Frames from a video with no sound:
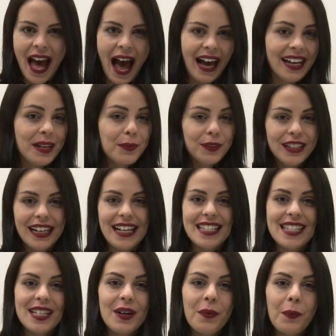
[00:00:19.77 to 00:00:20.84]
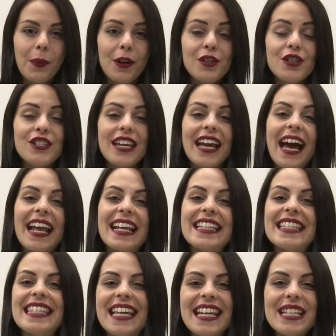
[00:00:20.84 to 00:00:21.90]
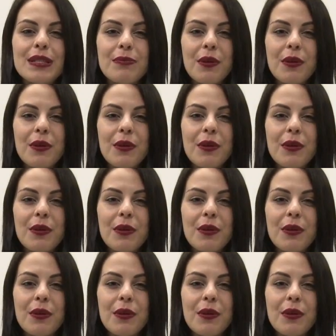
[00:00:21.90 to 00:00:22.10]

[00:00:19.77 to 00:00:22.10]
A remuneração pode chegar a 6